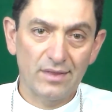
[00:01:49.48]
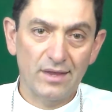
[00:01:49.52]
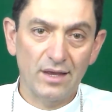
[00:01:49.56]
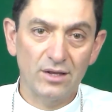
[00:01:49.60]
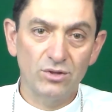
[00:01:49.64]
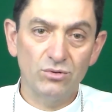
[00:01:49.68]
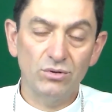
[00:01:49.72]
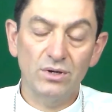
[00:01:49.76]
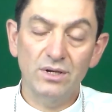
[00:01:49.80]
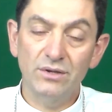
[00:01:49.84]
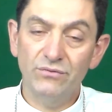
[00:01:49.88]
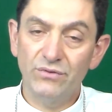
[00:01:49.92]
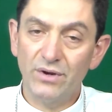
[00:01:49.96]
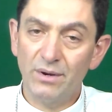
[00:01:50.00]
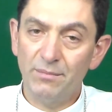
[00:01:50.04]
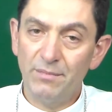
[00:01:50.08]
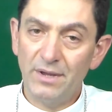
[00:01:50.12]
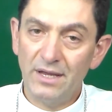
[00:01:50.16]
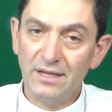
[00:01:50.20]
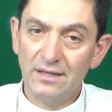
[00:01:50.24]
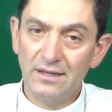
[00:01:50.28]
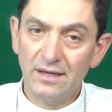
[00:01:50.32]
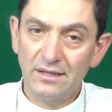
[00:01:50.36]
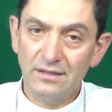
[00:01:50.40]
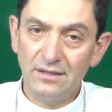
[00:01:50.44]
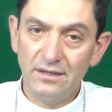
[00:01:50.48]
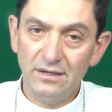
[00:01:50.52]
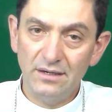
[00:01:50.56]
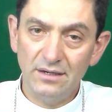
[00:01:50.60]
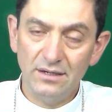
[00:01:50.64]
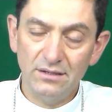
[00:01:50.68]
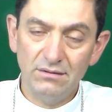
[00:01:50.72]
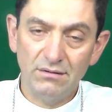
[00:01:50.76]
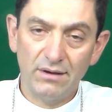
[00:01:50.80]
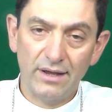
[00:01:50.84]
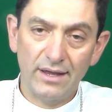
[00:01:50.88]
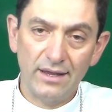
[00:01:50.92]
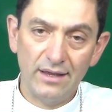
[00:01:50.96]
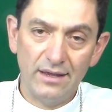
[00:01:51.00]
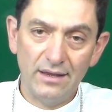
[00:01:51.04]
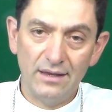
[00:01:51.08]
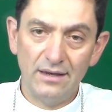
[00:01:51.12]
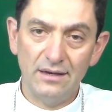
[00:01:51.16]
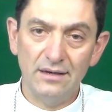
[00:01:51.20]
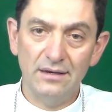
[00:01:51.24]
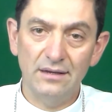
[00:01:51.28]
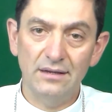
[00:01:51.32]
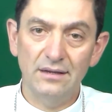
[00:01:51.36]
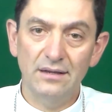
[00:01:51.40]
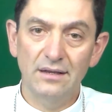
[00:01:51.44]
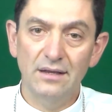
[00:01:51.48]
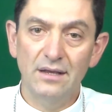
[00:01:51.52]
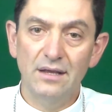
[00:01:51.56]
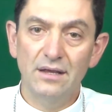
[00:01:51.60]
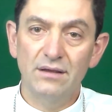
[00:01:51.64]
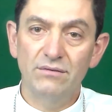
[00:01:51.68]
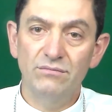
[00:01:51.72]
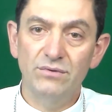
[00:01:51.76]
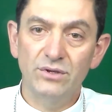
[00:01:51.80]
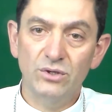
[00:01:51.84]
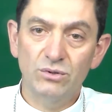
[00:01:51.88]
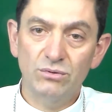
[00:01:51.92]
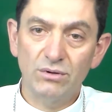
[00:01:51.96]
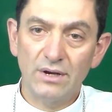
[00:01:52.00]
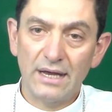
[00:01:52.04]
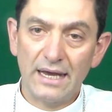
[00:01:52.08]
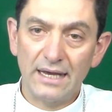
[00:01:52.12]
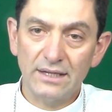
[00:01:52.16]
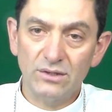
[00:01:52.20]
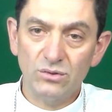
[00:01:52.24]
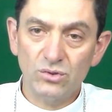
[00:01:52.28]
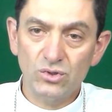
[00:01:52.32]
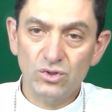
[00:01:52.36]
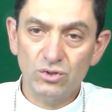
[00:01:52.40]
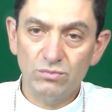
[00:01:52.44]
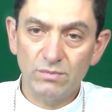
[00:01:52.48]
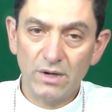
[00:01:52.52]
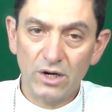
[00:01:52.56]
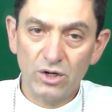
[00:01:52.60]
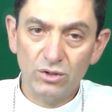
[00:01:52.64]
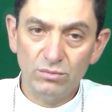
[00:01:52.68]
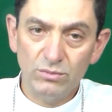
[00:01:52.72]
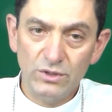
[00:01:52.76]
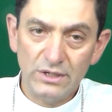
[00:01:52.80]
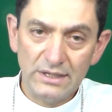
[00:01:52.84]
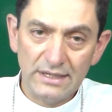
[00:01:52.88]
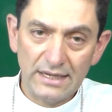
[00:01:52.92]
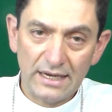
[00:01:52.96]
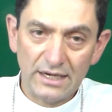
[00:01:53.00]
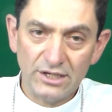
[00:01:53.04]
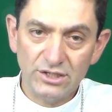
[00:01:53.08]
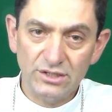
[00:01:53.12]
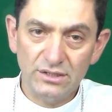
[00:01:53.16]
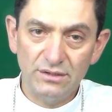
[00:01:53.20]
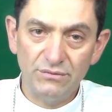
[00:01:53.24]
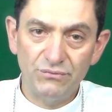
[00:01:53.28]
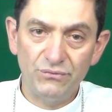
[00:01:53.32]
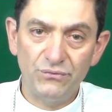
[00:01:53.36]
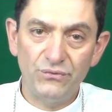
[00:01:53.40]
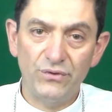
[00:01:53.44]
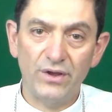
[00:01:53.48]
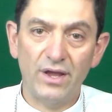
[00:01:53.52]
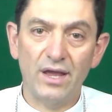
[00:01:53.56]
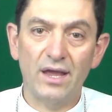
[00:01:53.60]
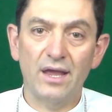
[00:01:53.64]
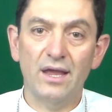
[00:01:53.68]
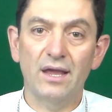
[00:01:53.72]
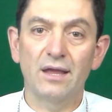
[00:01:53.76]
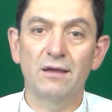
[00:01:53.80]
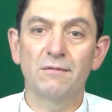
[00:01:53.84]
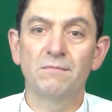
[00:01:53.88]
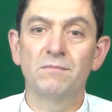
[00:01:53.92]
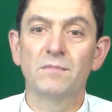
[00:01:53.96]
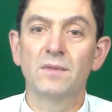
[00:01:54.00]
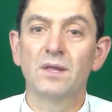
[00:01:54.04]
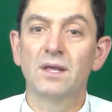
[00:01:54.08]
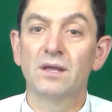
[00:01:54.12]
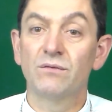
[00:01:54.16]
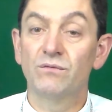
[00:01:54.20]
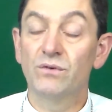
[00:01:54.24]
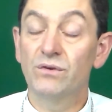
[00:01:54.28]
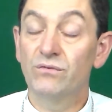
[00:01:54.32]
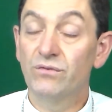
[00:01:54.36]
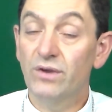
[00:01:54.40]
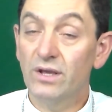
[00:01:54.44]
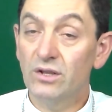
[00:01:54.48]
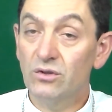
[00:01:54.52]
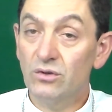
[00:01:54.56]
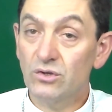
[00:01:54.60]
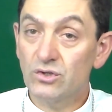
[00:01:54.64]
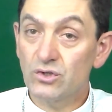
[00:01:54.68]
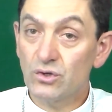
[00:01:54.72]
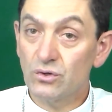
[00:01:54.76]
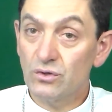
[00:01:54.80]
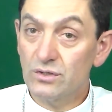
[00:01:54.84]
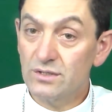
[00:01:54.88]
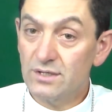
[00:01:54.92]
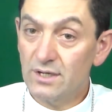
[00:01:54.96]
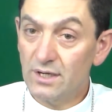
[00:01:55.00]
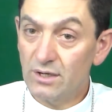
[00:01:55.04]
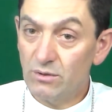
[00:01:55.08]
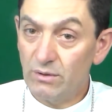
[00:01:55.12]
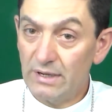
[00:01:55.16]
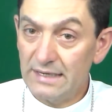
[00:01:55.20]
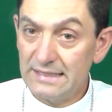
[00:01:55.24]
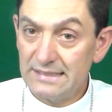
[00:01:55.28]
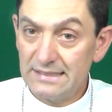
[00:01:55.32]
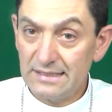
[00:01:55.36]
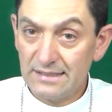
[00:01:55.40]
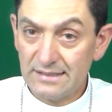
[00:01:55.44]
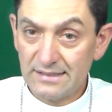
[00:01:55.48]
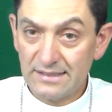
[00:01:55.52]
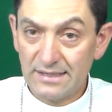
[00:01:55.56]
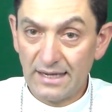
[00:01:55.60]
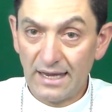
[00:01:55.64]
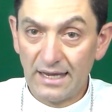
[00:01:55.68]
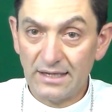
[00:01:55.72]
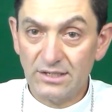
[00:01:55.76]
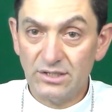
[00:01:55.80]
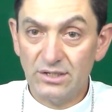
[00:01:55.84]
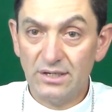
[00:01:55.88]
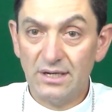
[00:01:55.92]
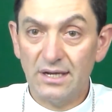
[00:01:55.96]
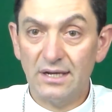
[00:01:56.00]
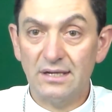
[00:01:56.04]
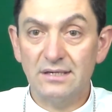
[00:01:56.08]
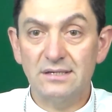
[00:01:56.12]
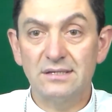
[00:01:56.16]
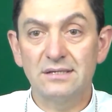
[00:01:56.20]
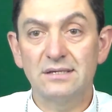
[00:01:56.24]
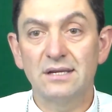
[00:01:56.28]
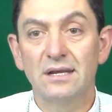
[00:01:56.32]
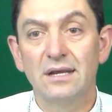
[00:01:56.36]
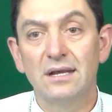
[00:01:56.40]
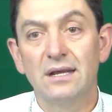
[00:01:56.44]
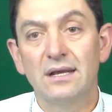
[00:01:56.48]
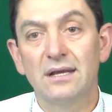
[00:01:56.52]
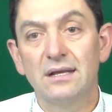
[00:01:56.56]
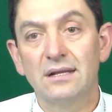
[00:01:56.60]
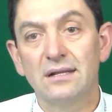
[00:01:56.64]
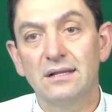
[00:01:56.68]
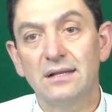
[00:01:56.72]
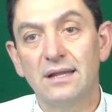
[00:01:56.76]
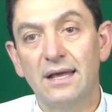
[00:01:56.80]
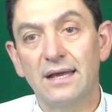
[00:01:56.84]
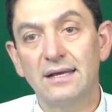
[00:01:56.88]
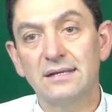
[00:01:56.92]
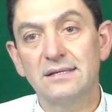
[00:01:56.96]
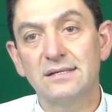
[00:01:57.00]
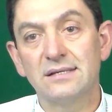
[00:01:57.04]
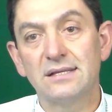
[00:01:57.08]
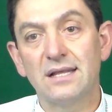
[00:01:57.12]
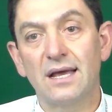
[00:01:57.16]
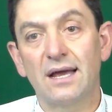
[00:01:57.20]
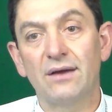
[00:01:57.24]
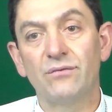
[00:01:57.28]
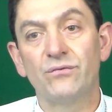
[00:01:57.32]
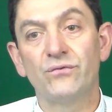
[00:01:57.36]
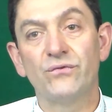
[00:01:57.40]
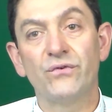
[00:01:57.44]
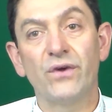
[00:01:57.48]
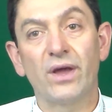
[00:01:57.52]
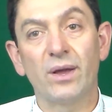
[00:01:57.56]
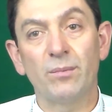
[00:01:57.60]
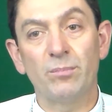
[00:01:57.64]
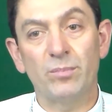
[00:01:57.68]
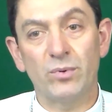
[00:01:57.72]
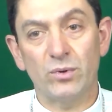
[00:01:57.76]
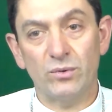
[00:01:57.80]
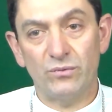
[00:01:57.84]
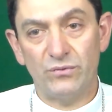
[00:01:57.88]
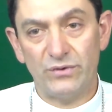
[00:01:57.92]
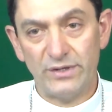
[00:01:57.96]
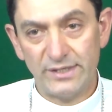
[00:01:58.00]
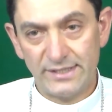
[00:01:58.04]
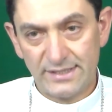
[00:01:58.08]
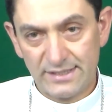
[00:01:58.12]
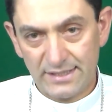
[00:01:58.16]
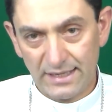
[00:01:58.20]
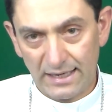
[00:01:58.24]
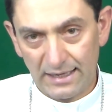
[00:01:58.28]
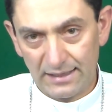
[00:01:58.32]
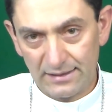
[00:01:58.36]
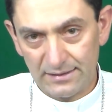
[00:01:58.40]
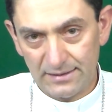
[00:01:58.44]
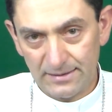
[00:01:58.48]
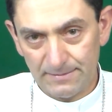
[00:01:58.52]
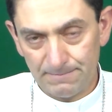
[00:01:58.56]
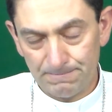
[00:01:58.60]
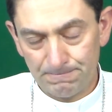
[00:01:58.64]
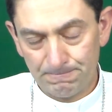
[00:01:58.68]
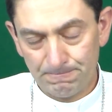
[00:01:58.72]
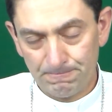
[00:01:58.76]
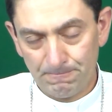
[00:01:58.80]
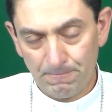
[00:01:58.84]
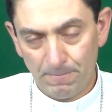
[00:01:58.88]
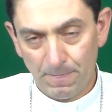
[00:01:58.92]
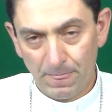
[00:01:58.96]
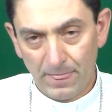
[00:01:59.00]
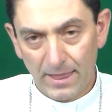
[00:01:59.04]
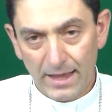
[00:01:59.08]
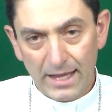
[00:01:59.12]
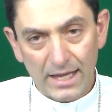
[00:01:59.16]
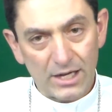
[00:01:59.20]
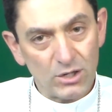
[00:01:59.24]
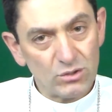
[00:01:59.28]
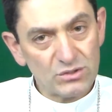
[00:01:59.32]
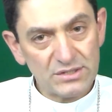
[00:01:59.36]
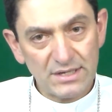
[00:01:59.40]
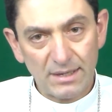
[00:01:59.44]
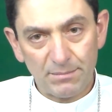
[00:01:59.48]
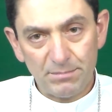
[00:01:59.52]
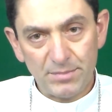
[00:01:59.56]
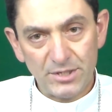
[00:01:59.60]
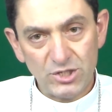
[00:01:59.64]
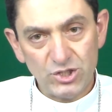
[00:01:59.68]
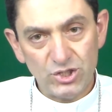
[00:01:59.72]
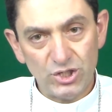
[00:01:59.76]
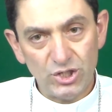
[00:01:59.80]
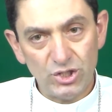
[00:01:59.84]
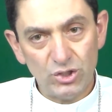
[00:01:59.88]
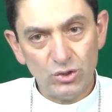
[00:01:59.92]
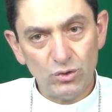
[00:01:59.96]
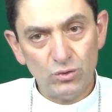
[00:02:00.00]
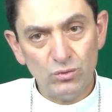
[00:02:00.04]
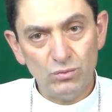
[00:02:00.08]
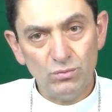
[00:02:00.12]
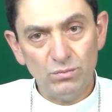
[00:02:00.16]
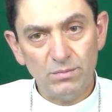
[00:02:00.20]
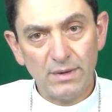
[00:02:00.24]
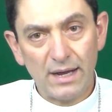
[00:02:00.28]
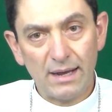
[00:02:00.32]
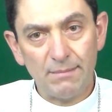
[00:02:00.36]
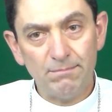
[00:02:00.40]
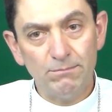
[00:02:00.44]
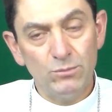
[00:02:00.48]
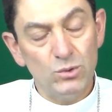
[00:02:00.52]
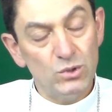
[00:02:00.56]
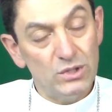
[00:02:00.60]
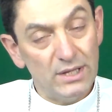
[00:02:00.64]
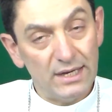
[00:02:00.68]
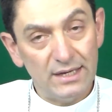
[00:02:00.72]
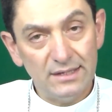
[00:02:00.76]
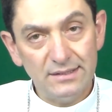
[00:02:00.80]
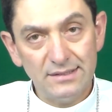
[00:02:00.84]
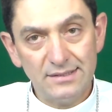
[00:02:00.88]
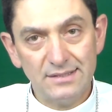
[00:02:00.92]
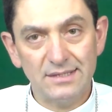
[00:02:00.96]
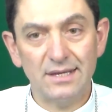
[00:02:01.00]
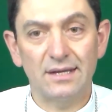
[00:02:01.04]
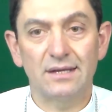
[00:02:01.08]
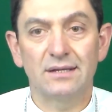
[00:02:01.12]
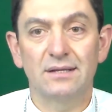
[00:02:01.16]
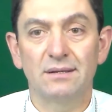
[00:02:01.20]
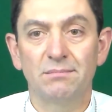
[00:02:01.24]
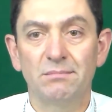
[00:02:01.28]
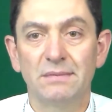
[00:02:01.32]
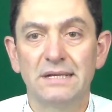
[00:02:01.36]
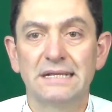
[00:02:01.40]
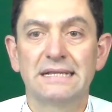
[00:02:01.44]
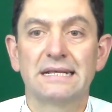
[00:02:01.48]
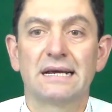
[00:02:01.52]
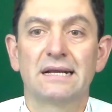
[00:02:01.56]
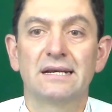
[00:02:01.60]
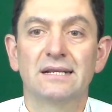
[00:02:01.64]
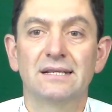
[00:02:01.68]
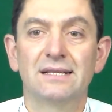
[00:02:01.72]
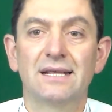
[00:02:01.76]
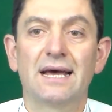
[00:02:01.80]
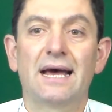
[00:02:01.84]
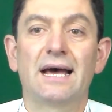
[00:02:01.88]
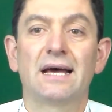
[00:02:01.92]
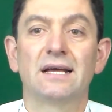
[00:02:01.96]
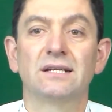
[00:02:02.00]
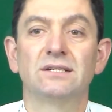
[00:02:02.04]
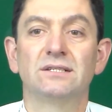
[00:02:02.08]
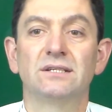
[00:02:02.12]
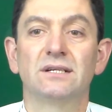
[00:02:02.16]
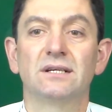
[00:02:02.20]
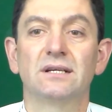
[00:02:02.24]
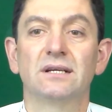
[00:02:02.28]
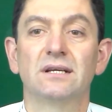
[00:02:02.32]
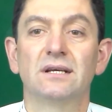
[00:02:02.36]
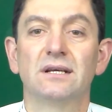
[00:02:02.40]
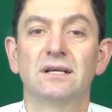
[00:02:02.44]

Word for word: tendo livremente aderido a Ele, vinculados numa comunidade de fé, vivendo as consequências éticas desta fé professada. Nos é pedido uma mudança de mentalidade,